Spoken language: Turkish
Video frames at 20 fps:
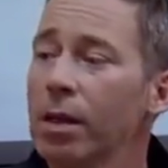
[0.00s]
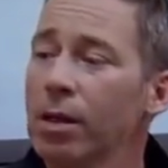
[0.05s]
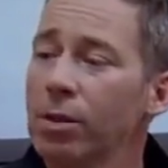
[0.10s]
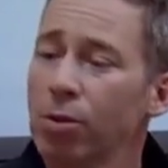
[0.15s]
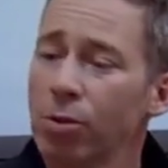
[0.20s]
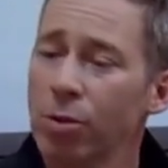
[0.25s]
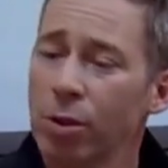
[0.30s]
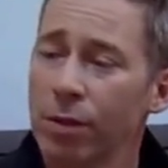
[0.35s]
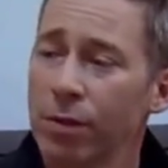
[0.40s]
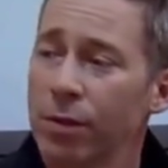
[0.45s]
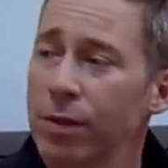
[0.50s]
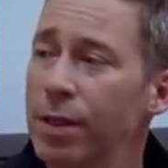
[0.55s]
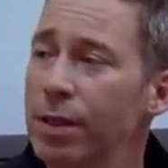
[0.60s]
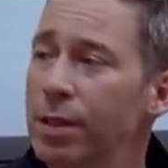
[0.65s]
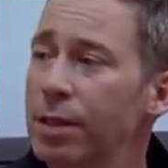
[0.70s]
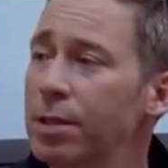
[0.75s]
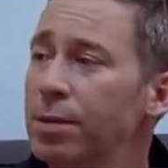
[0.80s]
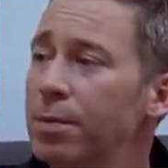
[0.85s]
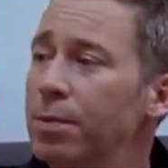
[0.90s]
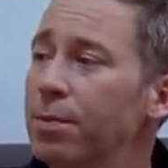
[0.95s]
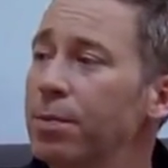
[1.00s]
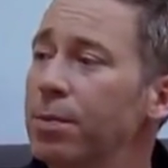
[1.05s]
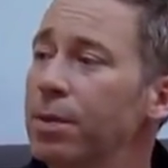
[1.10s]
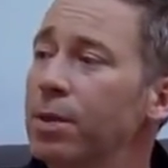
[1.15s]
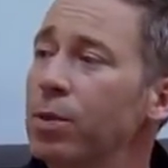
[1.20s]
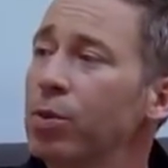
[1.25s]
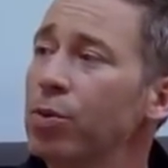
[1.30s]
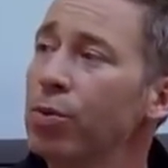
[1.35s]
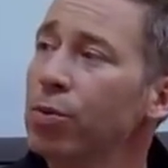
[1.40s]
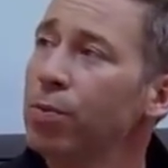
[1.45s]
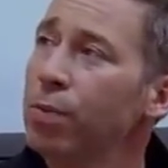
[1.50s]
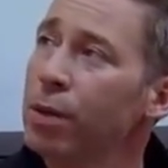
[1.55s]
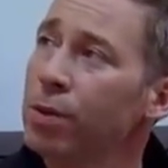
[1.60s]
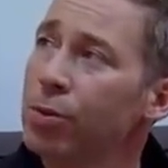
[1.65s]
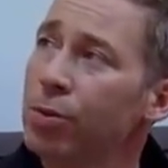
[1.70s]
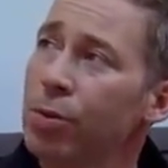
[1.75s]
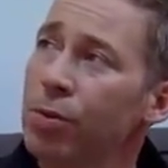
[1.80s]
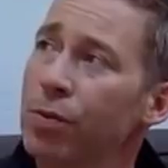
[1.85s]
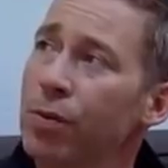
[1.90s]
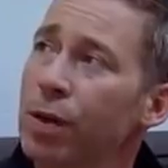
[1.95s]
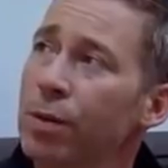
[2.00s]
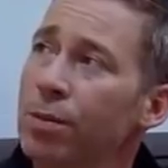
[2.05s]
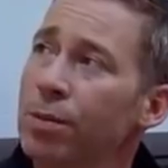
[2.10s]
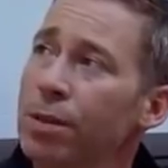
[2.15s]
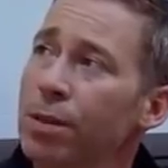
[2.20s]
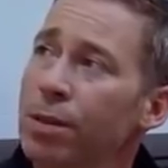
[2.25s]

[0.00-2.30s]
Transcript: Ya çok affedersiniz. Bir kuru pantolon var